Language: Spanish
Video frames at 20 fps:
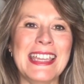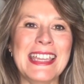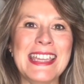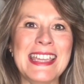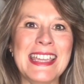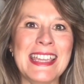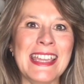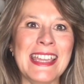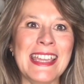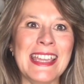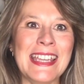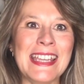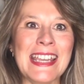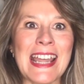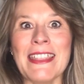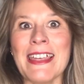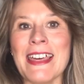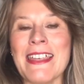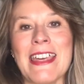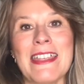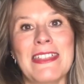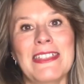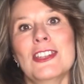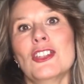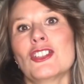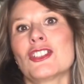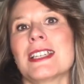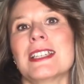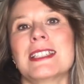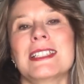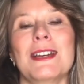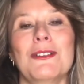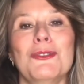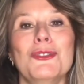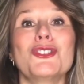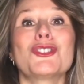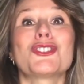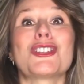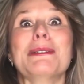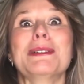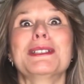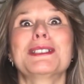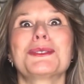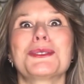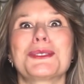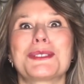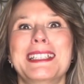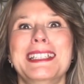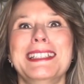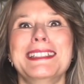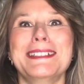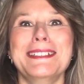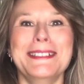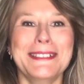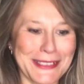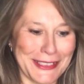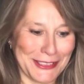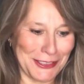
Y nada, deciros que si aún no os habéis suscrito,